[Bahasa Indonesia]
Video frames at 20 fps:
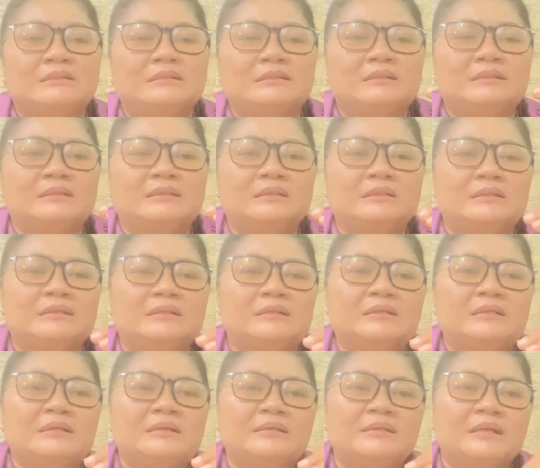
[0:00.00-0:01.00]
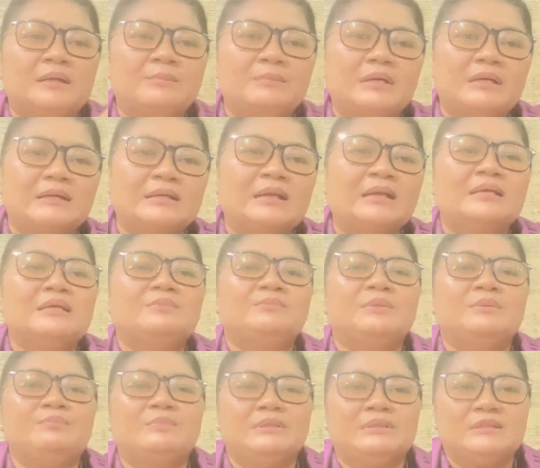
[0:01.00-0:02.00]
uh, yang mengenai
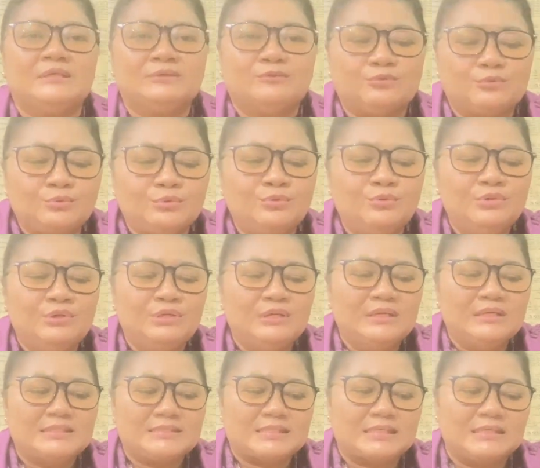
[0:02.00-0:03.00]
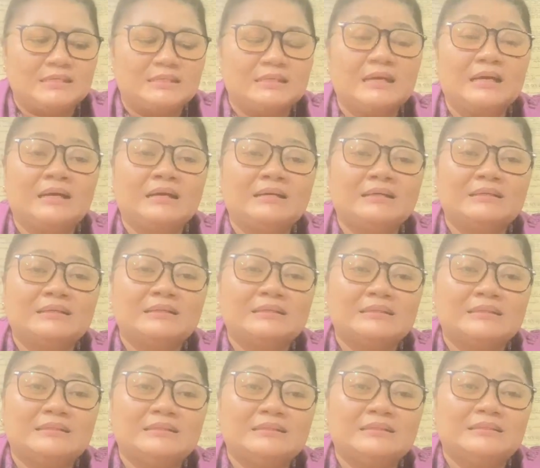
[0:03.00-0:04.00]
bibit itu sehingga
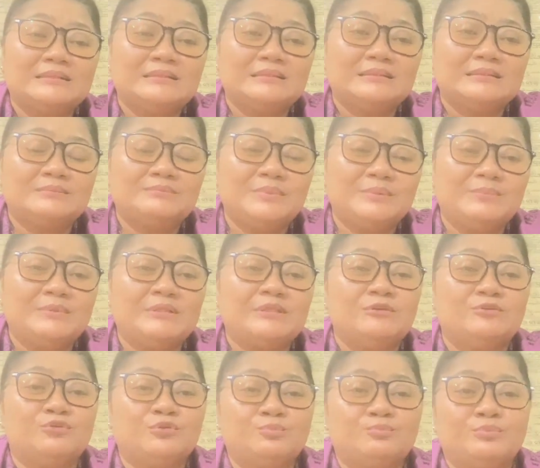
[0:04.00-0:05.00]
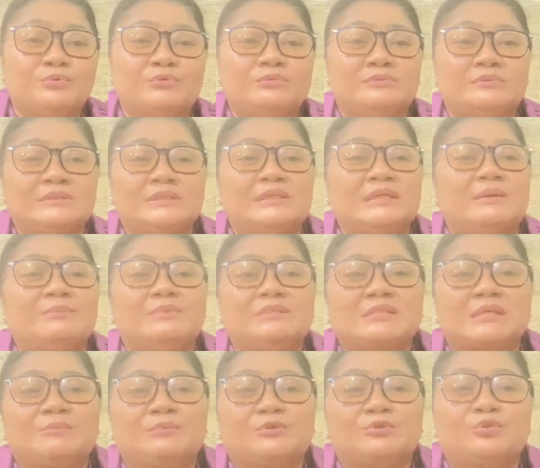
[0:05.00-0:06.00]
bibit itu pun tidak
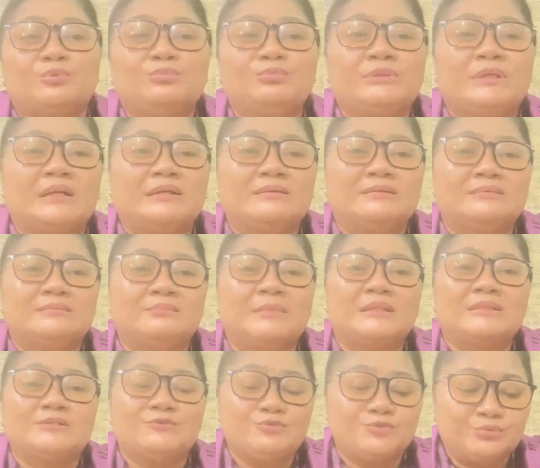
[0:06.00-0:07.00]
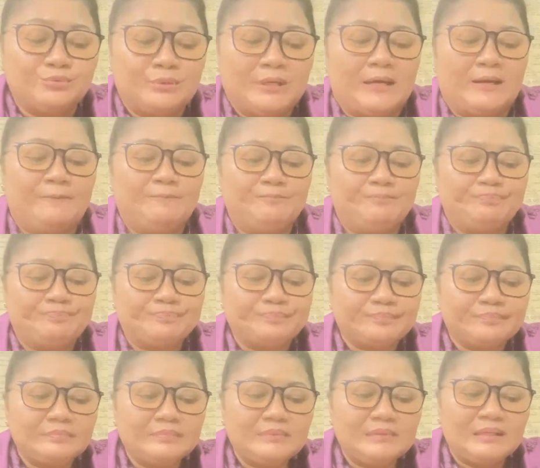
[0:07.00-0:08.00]
bisa bertumbuh dan mati juga.
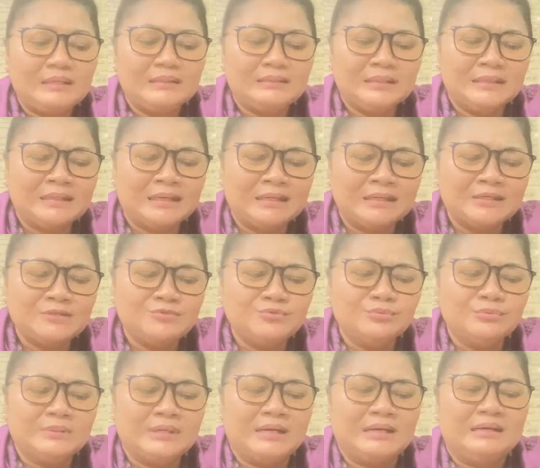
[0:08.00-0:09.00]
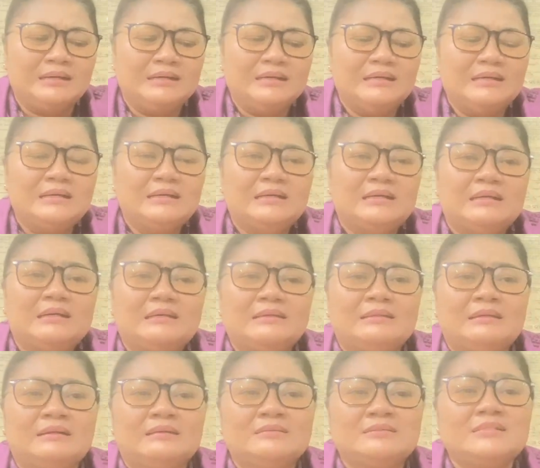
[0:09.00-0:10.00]
Dan ada juga
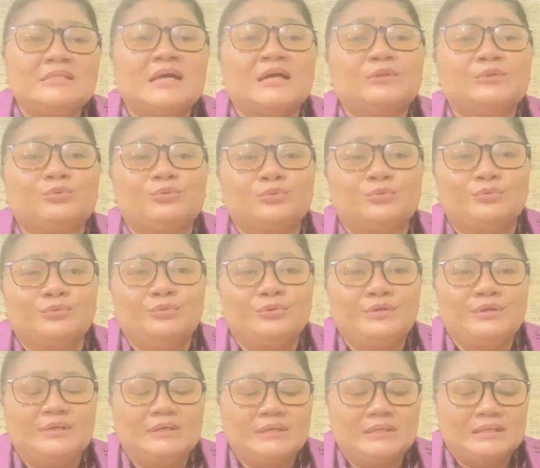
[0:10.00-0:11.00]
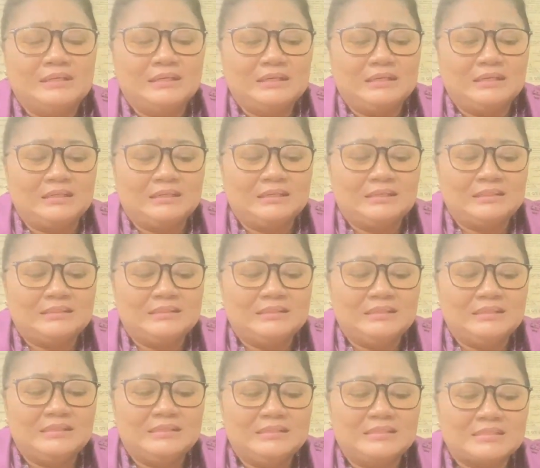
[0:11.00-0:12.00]
yang jatuh uh,
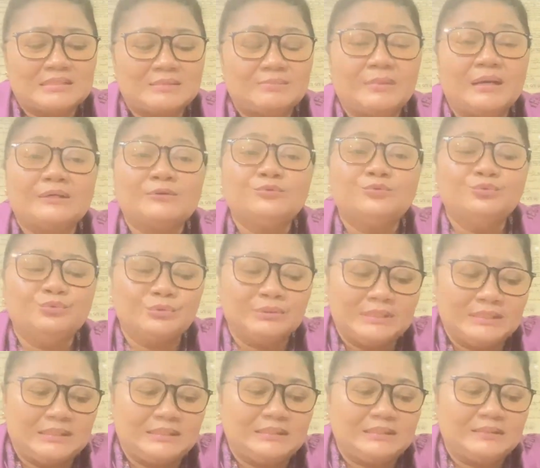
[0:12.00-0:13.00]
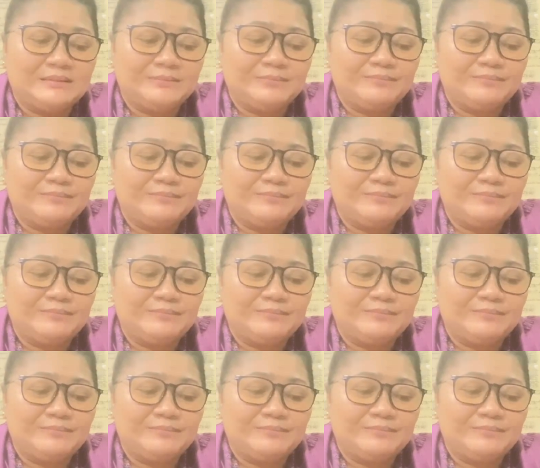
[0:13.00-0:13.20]
di semak duri.